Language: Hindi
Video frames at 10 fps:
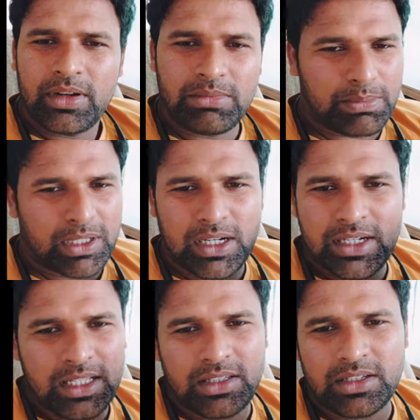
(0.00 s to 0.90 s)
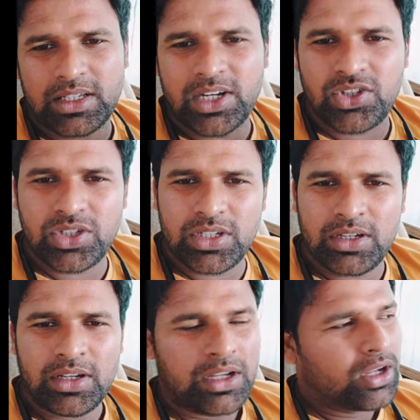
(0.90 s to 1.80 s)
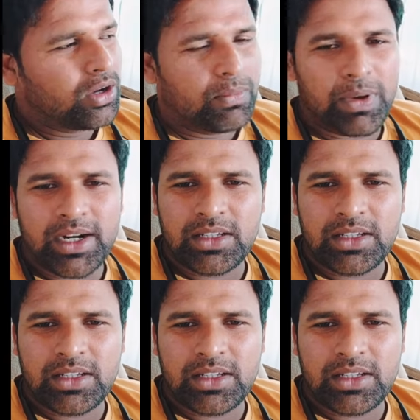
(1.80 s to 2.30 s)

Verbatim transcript: में बदल जाती है सारी चीजें मार